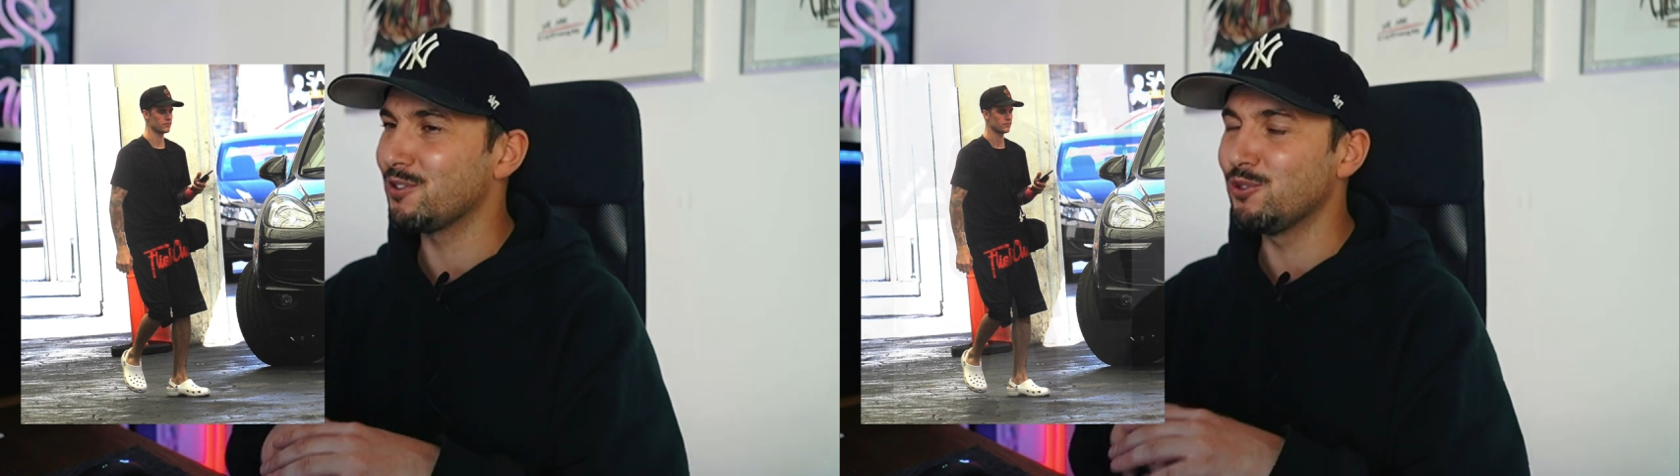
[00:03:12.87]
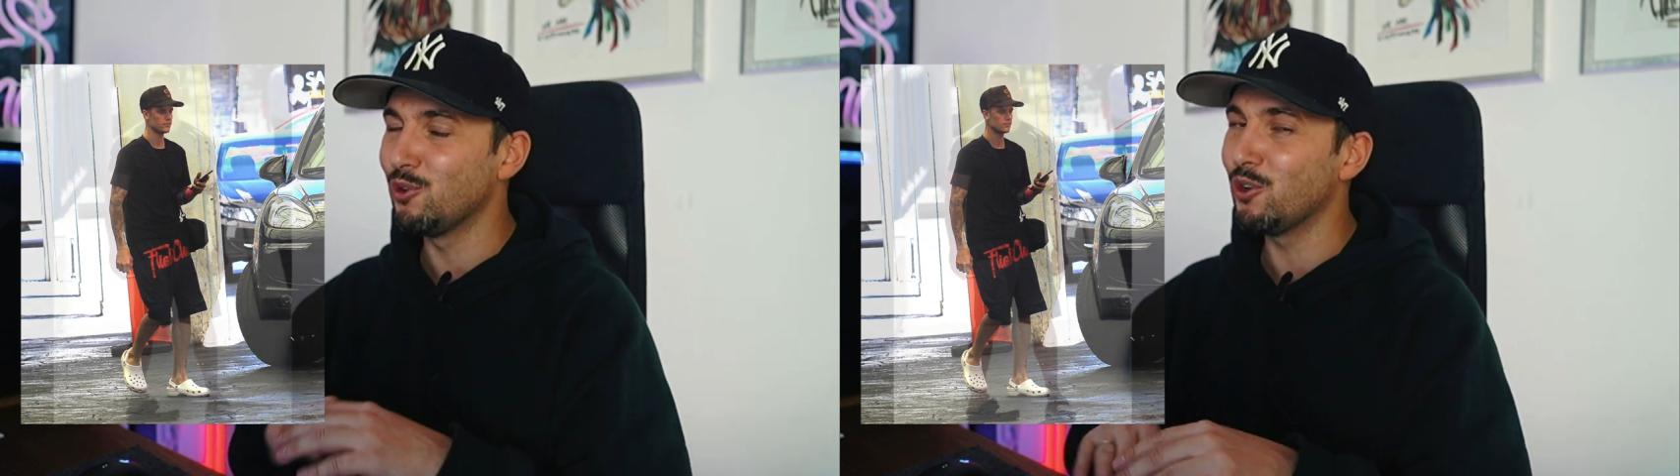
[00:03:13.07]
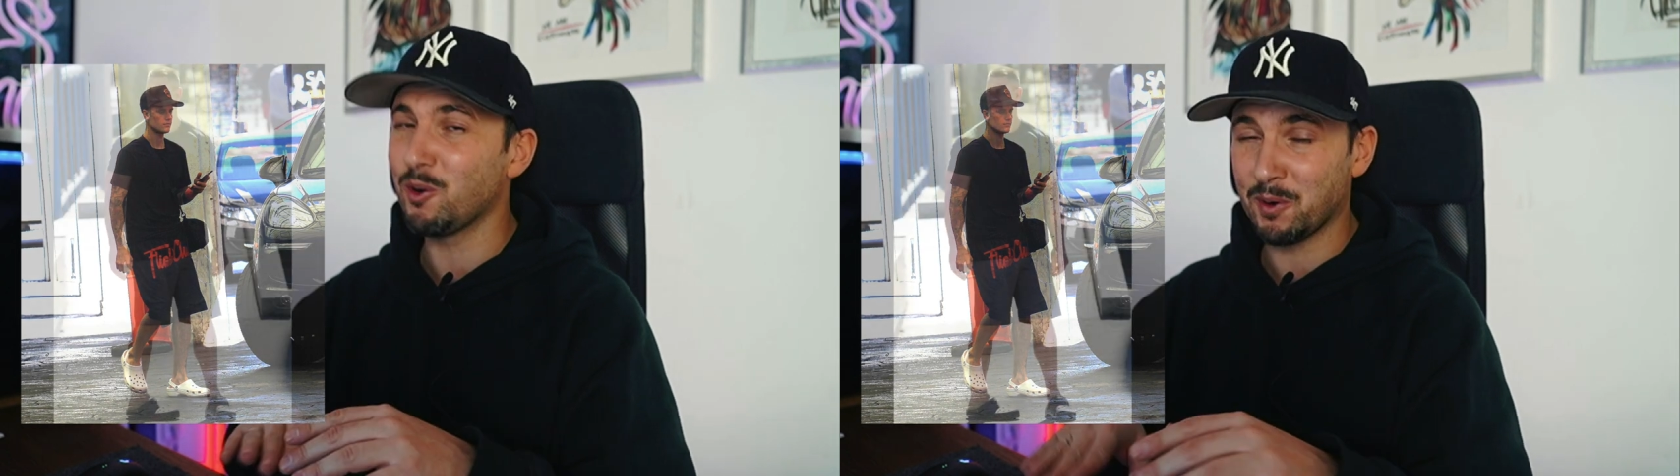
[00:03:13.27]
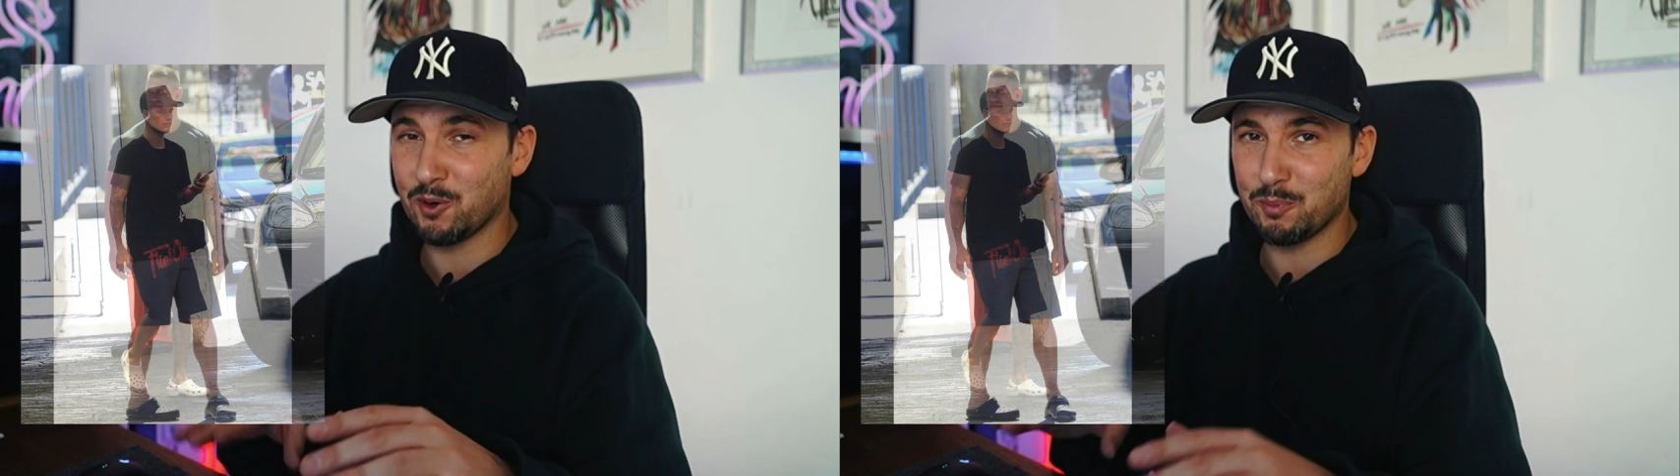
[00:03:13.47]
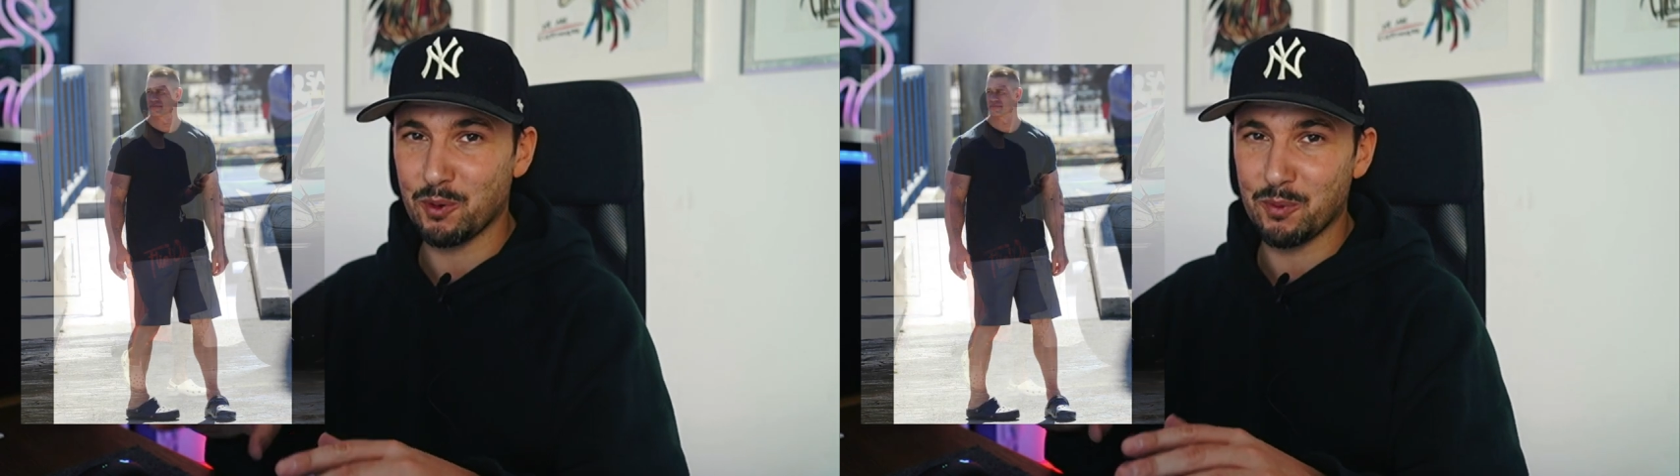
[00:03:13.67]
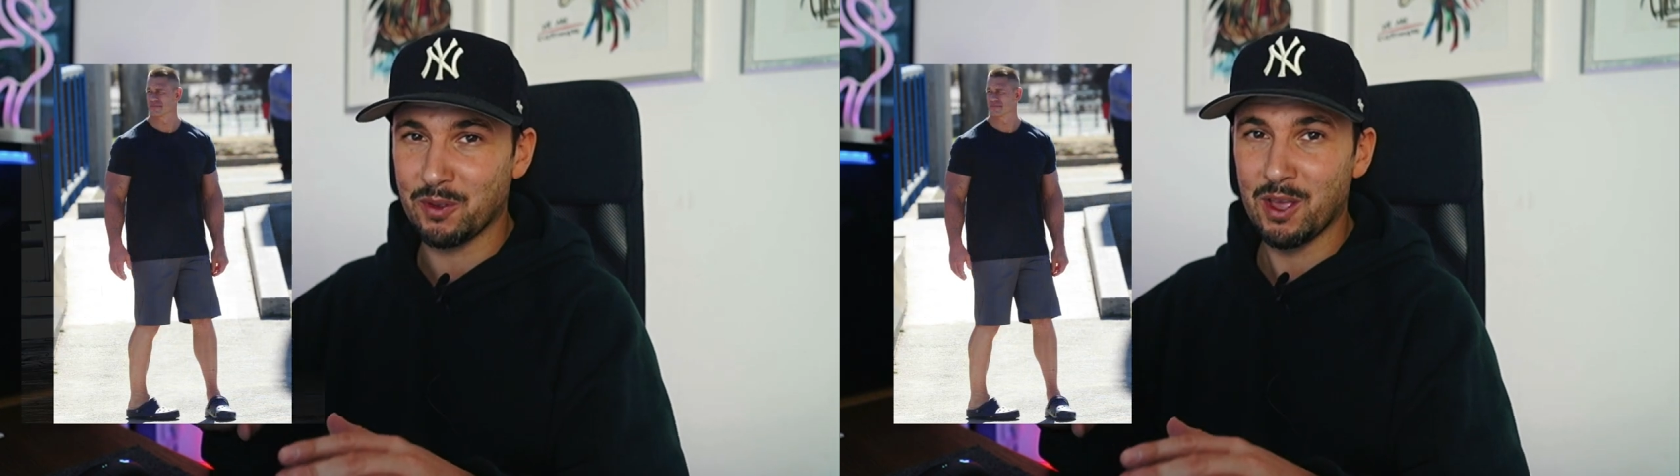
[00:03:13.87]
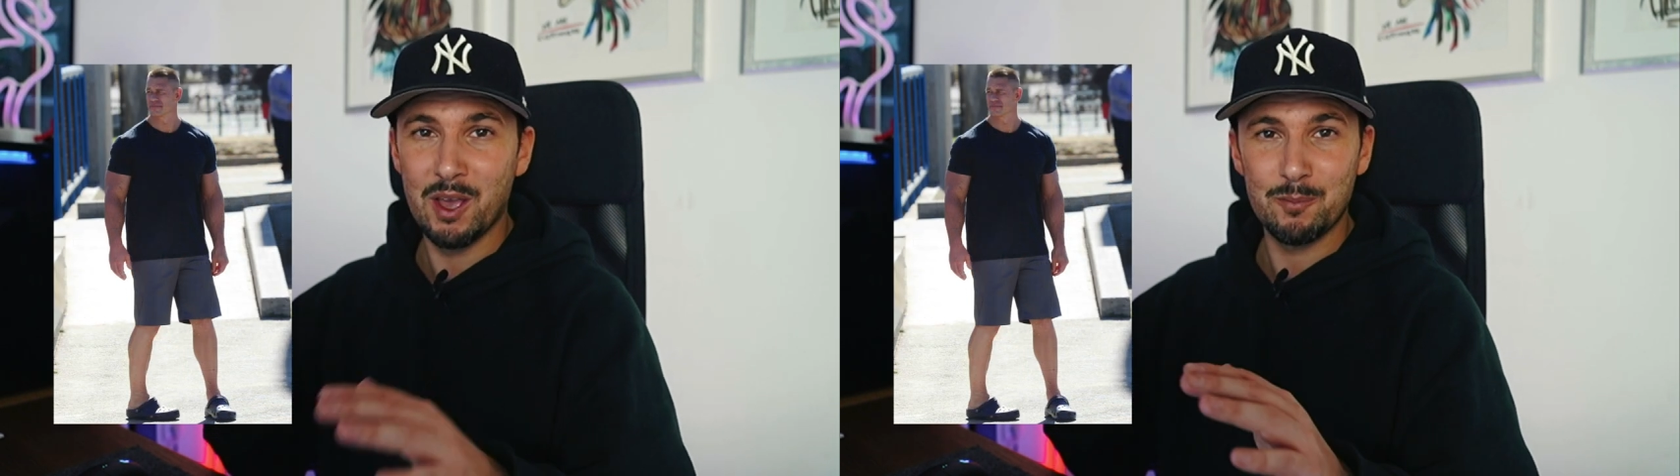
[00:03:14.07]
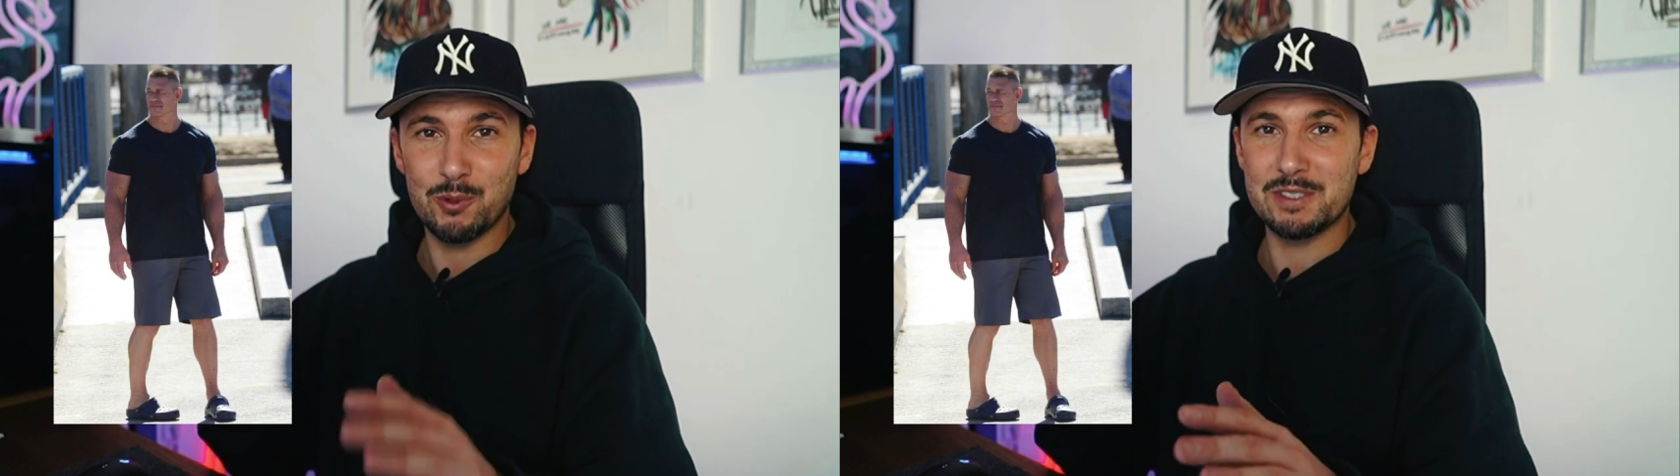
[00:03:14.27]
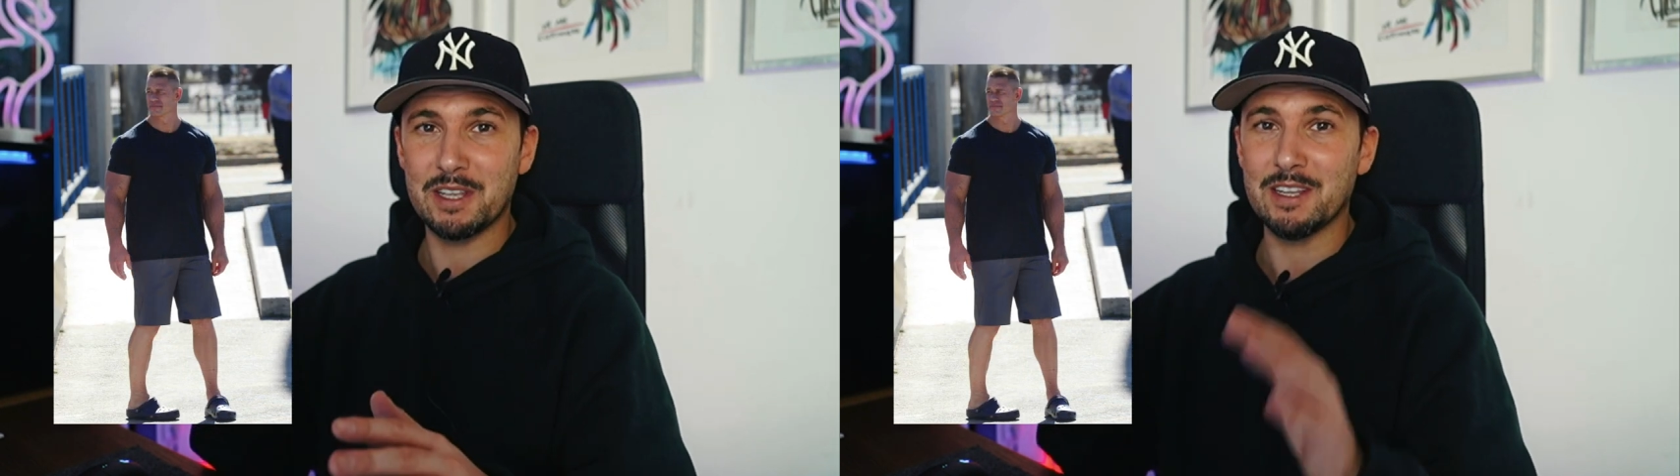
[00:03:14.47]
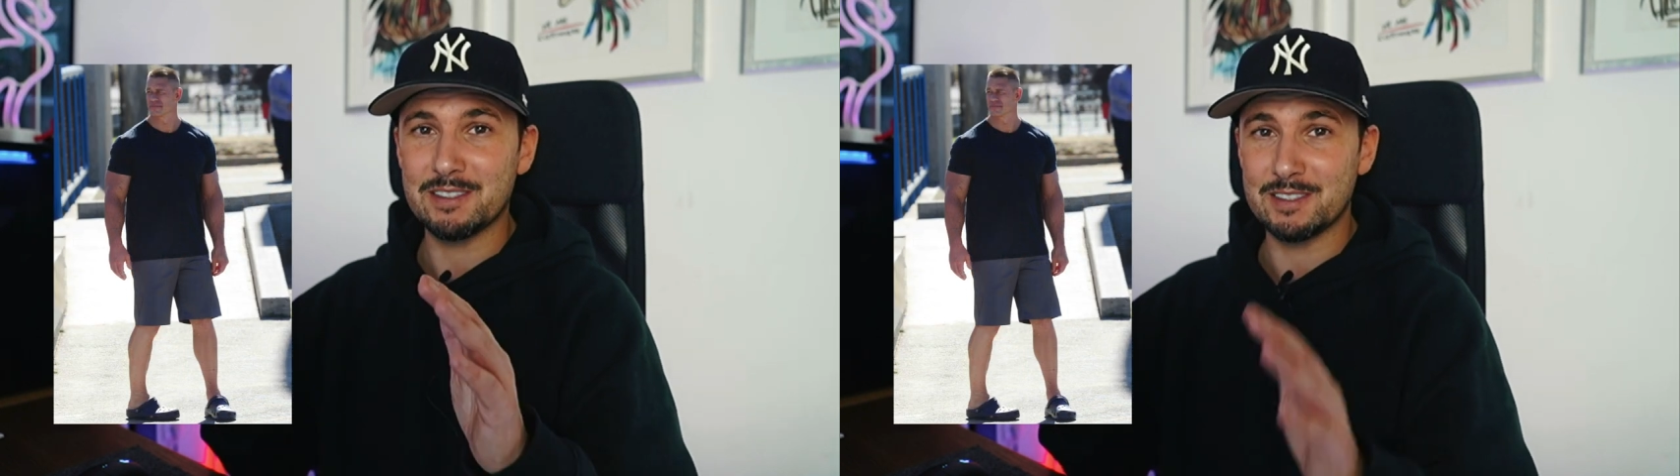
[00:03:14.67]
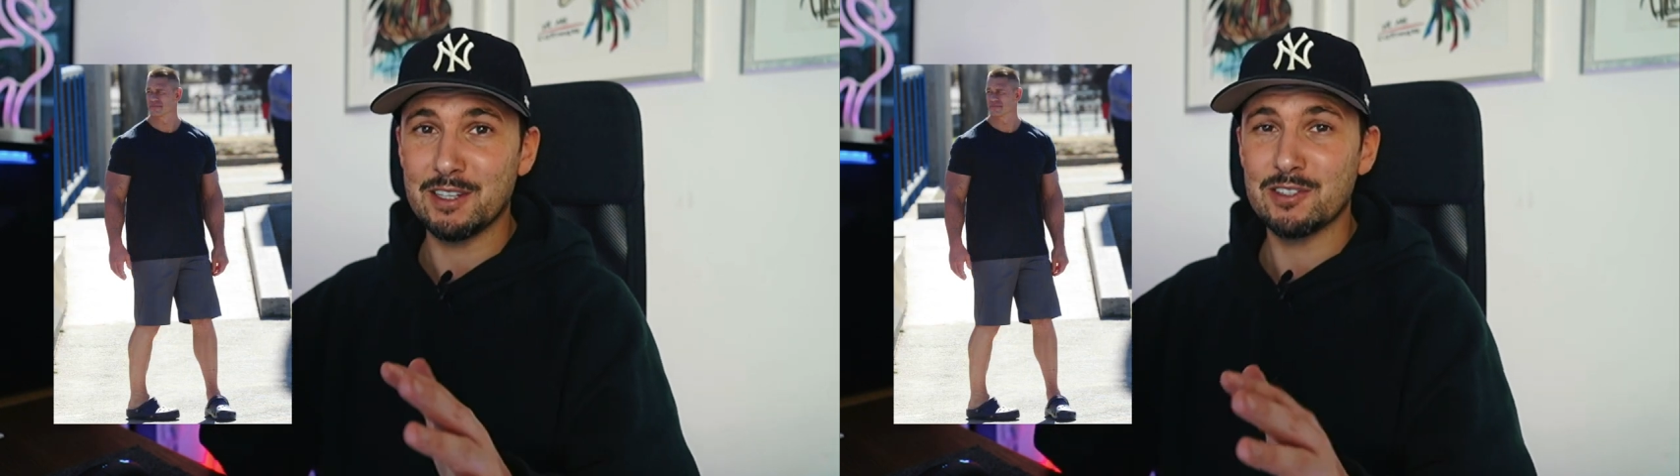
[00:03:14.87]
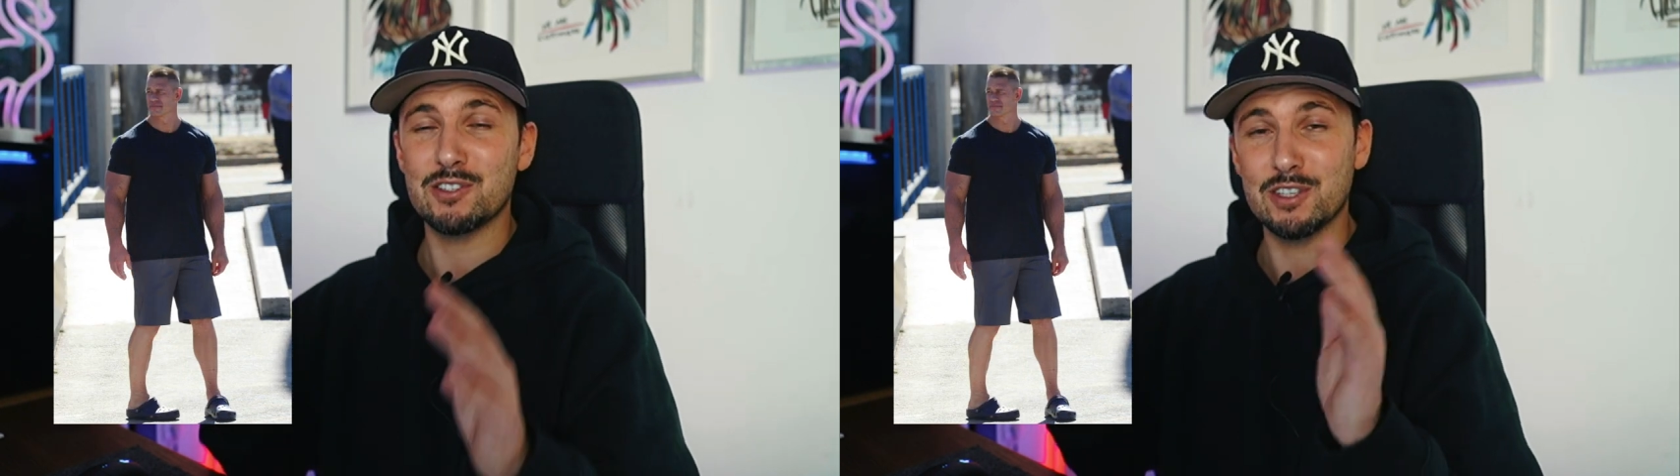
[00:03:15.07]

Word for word: 0,0% ästhetisch.